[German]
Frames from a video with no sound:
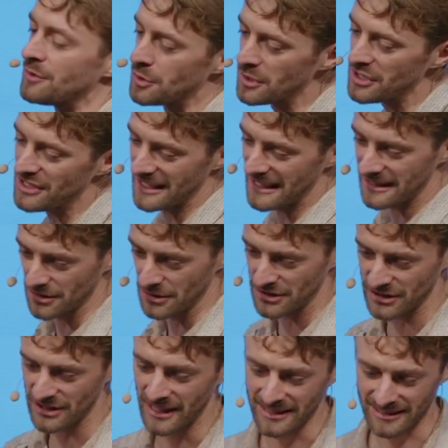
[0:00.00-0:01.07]
durch
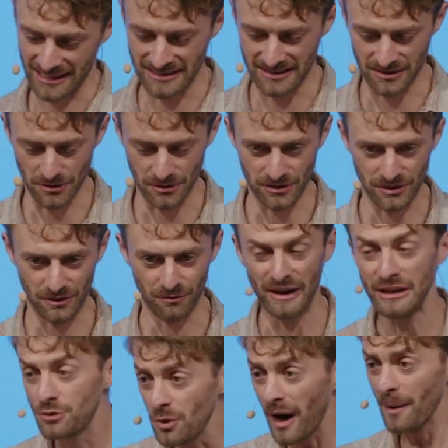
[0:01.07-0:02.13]
Jesus Christus.
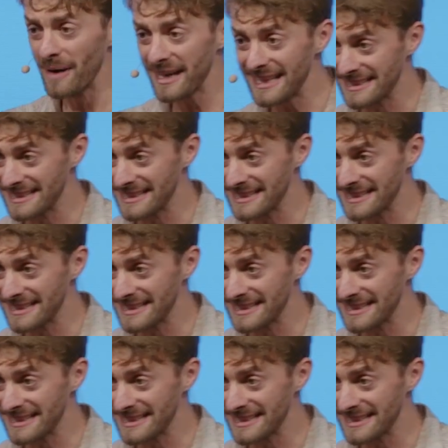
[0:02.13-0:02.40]
Wenn du aber